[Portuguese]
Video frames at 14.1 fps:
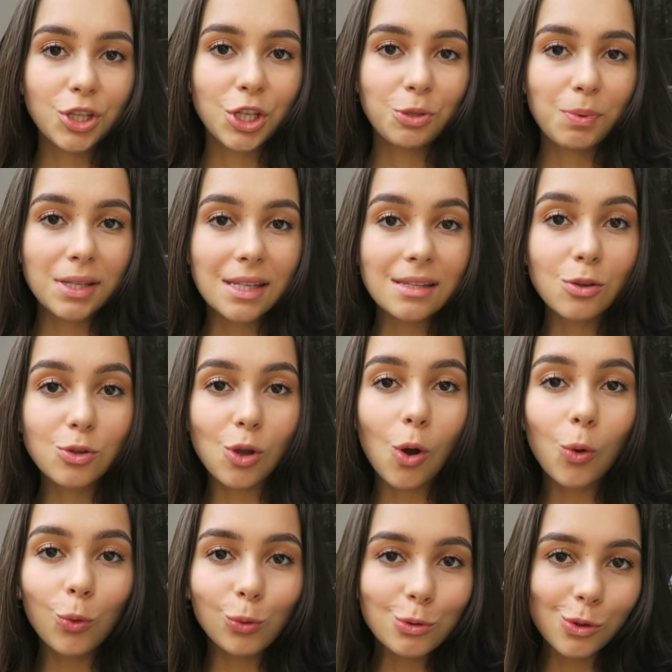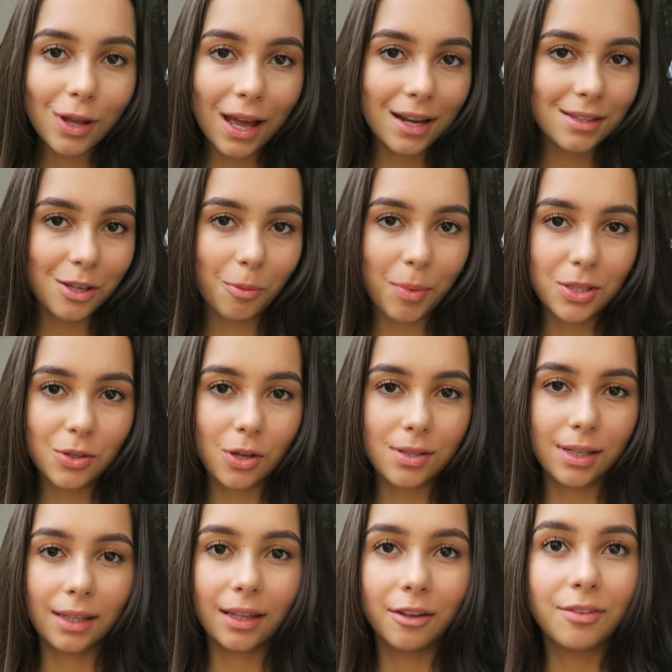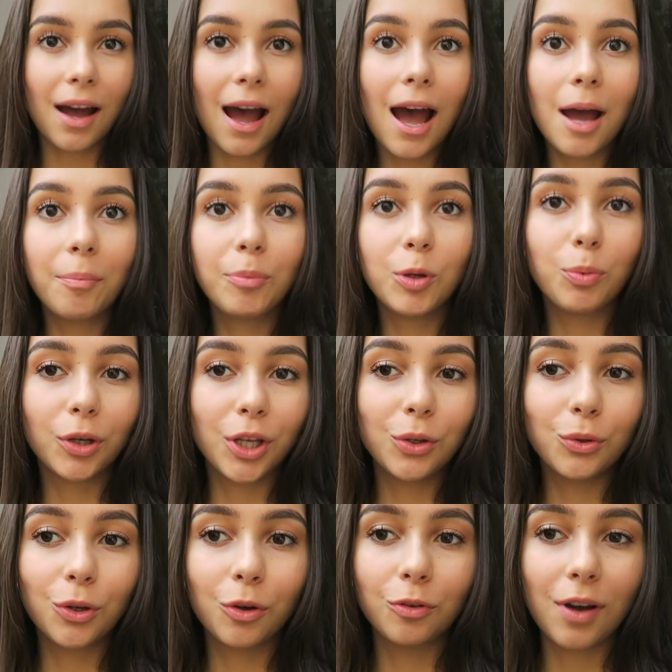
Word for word: gente, mas esses são só alguns lugares que eu mais gosto aqui da FAP, um pouquinho do que eu